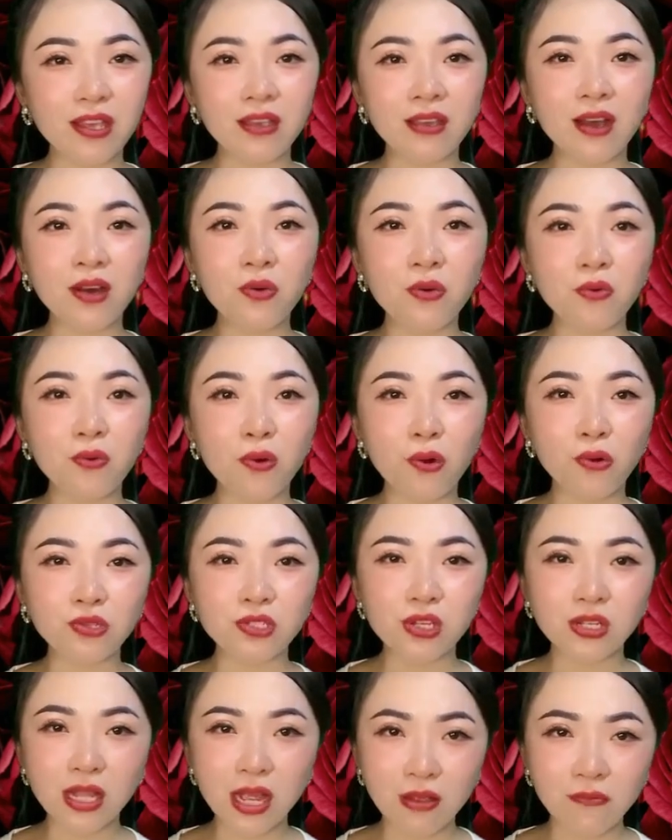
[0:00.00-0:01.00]
nhớ ủng hộ
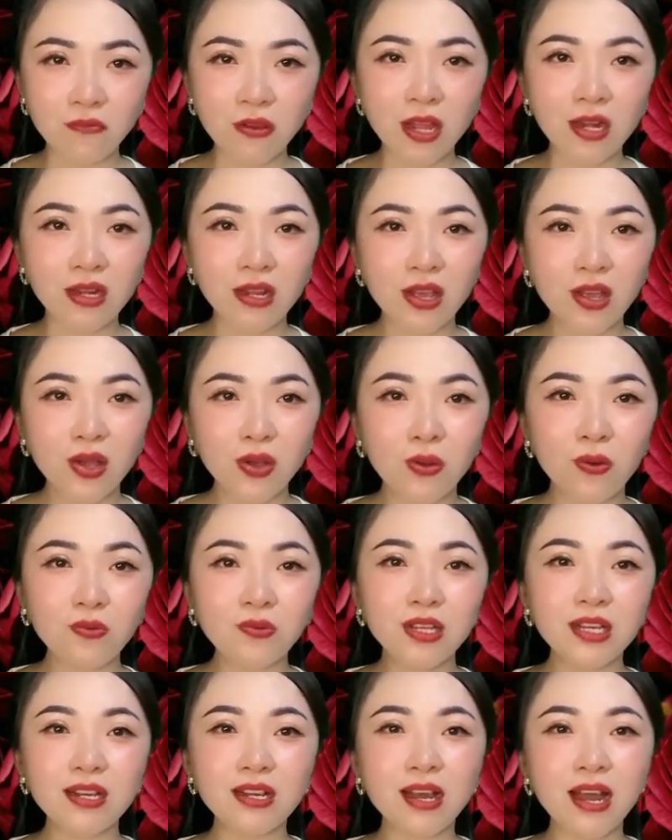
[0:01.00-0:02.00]
cho Thanh Vân
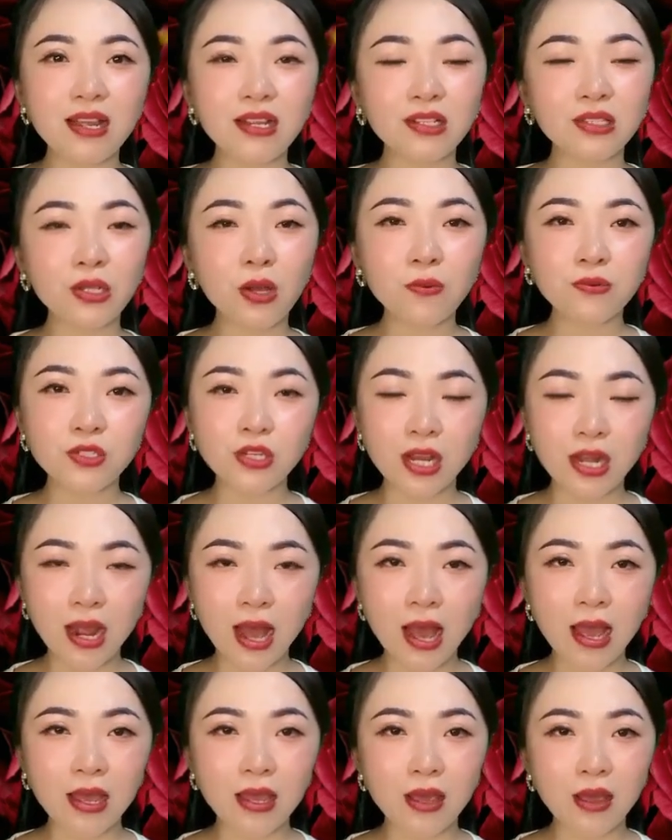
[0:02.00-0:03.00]
cũng như kênh Tốt Chuyện
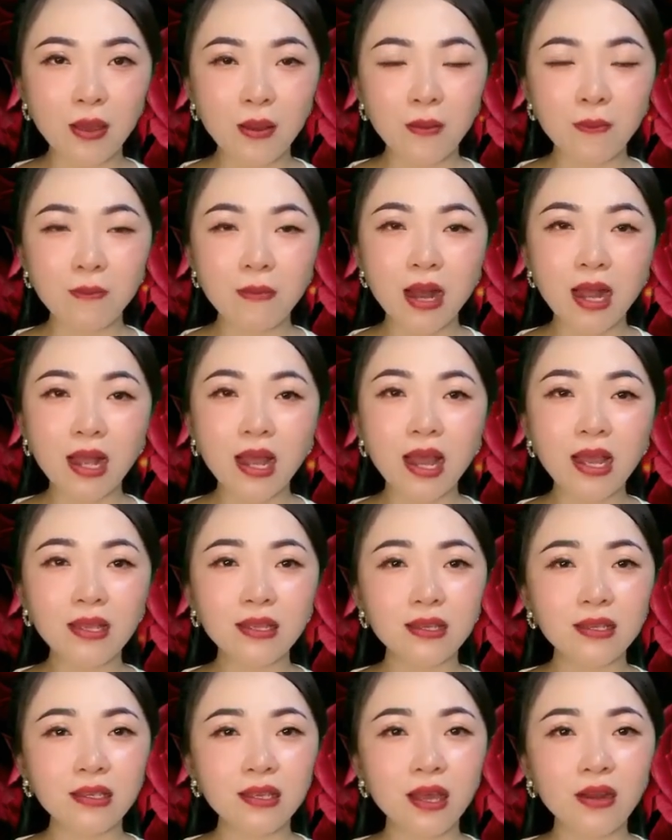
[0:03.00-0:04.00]
Hay bằng cách
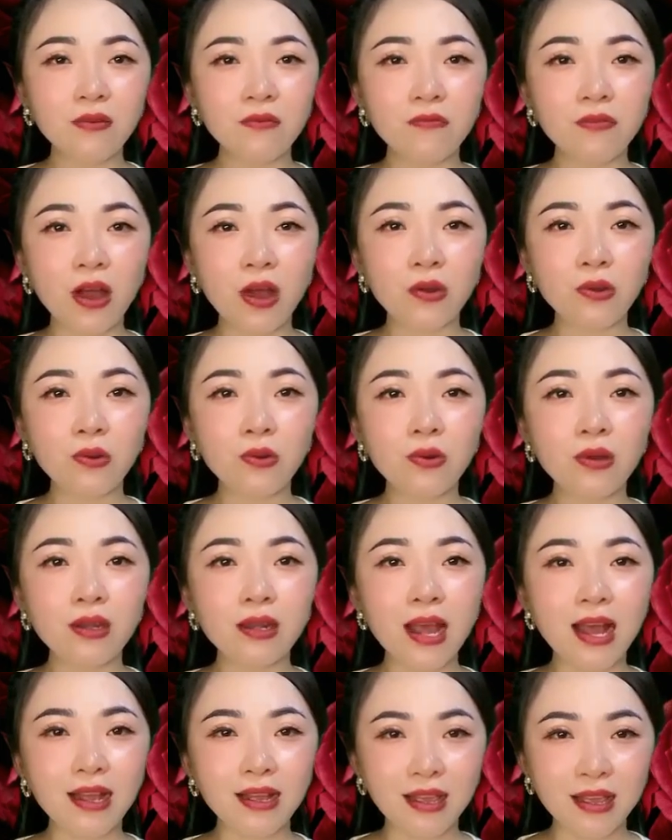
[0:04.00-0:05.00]
nhấn vào
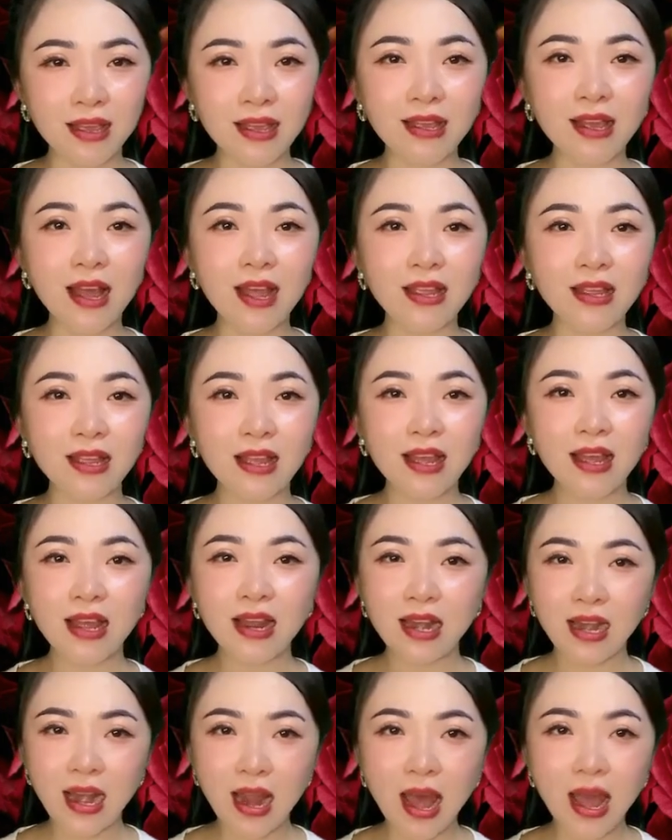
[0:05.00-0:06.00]
nút đăng ký kênh,
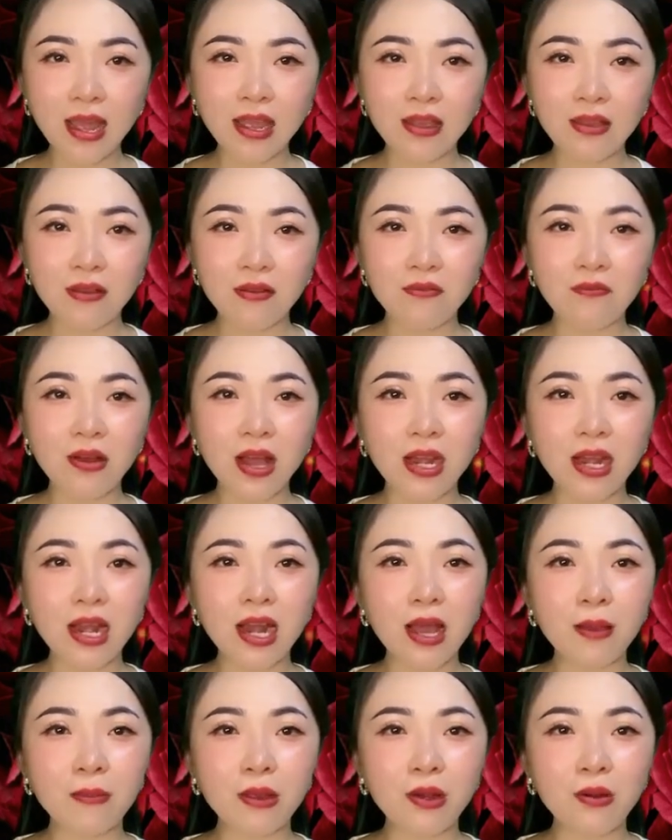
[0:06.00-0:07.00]
like và để
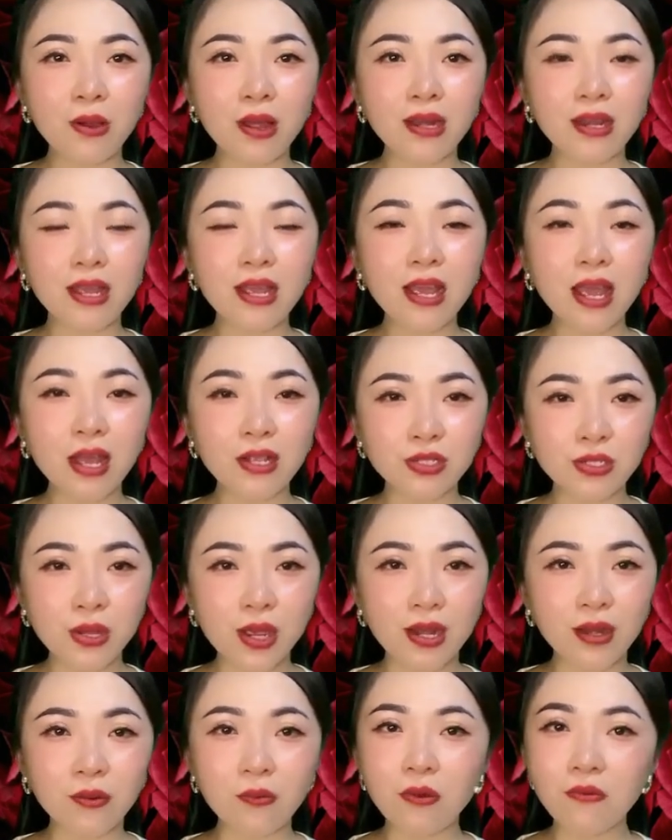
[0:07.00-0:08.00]
lại bình luận khi nghe
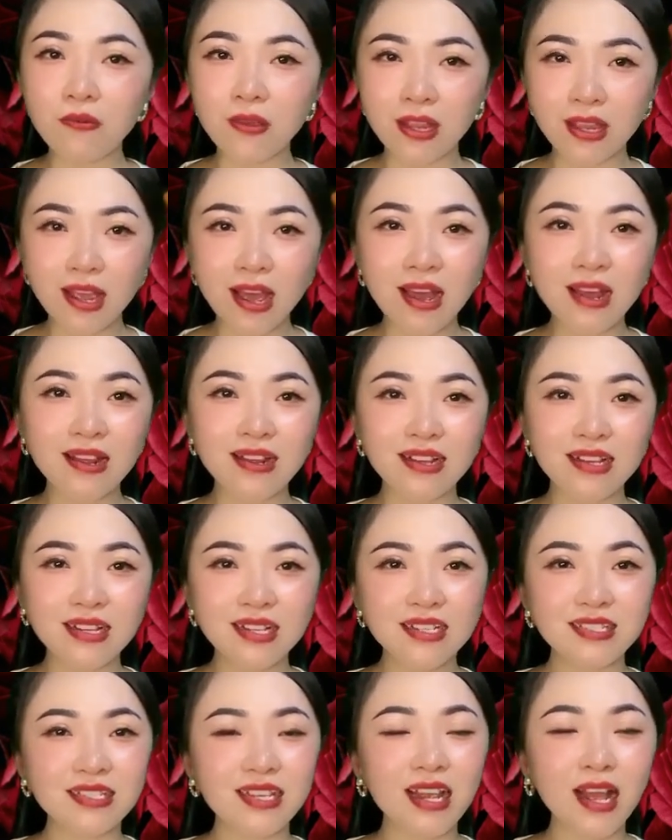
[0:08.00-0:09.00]
chuyện quý vị nhé.
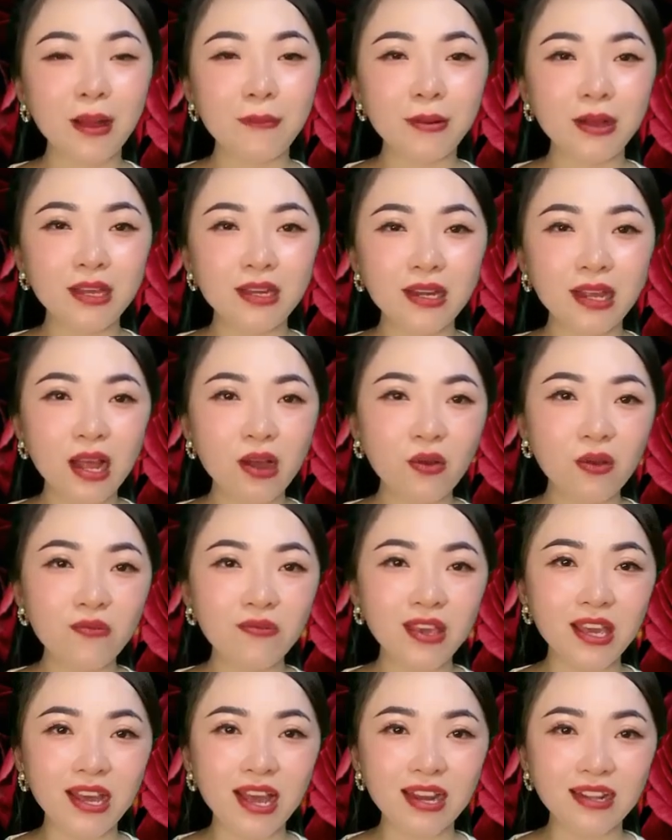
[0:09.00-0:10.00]
Xin cảm ơn các quý
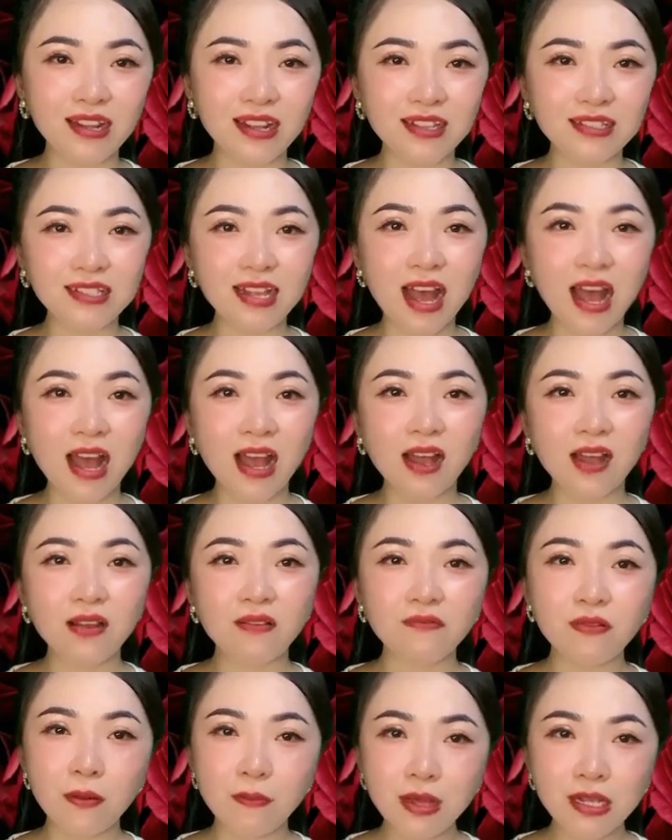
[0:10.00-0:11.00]
vị khán thính giả
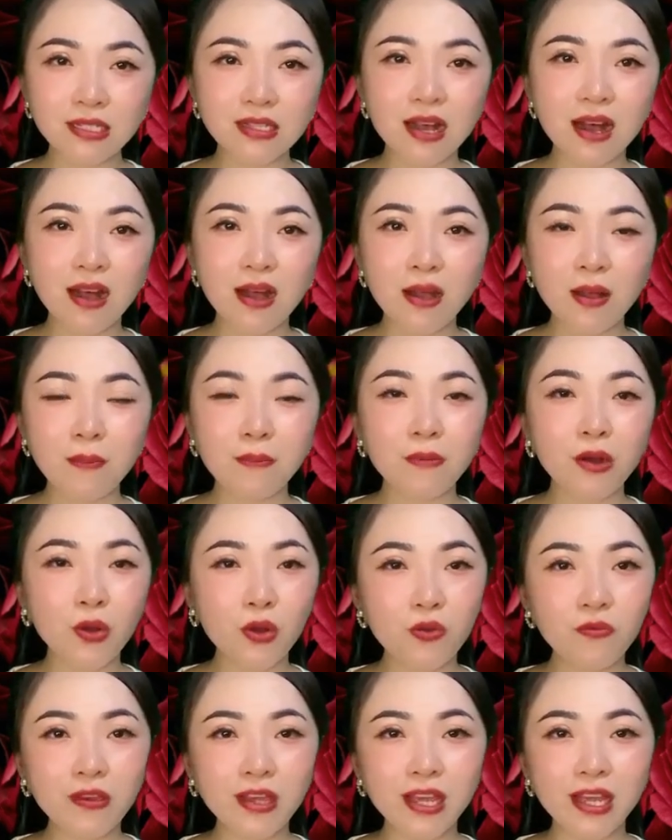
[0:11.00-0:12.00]
và bây giờ mời
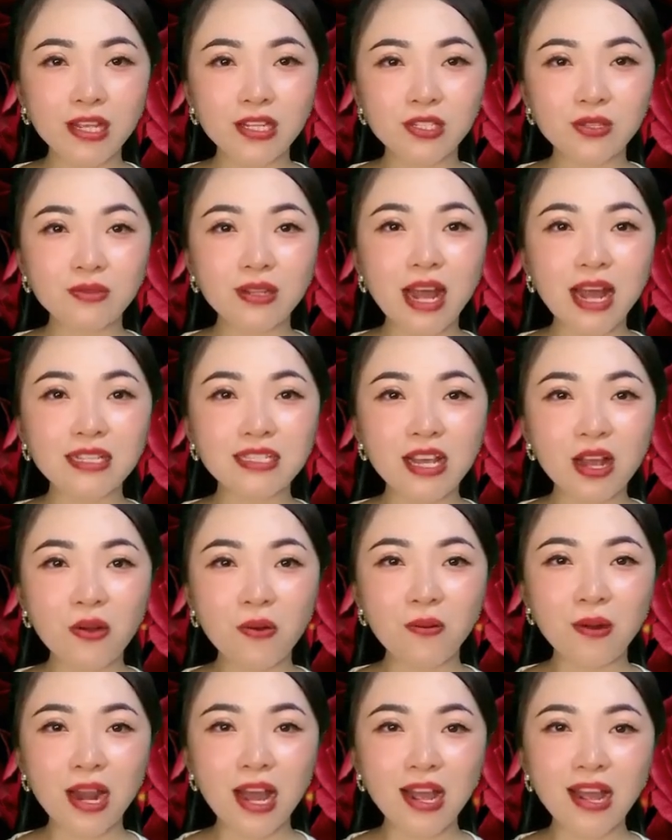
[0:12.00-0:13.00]
quý vị chúng ta sẽ
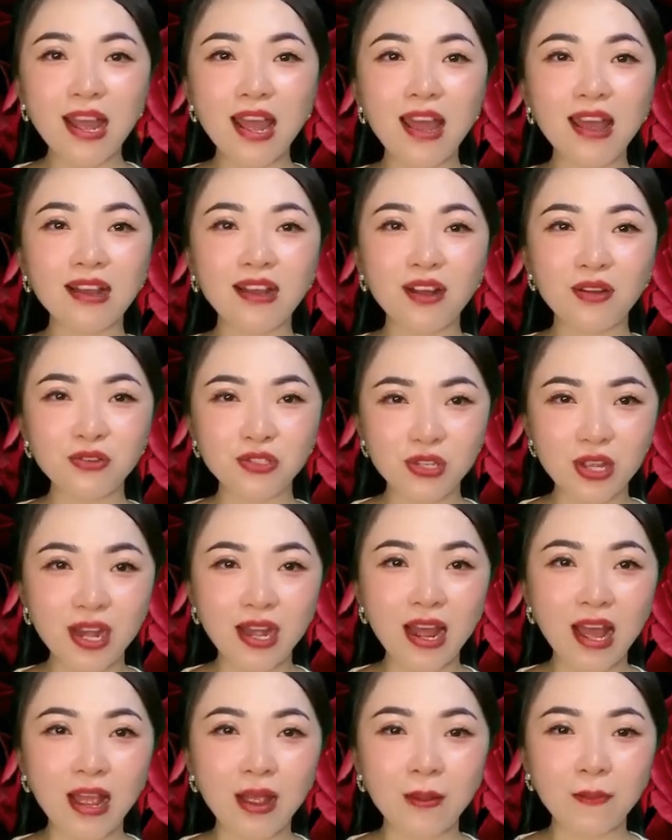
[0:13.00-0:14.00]
cùng lắng nghe câu
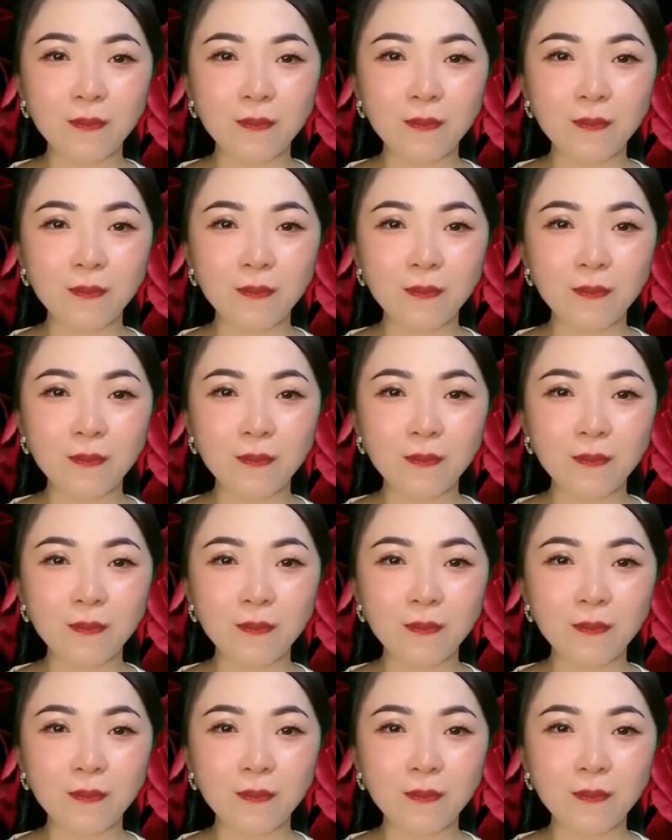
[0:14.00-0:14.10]
chuyện này.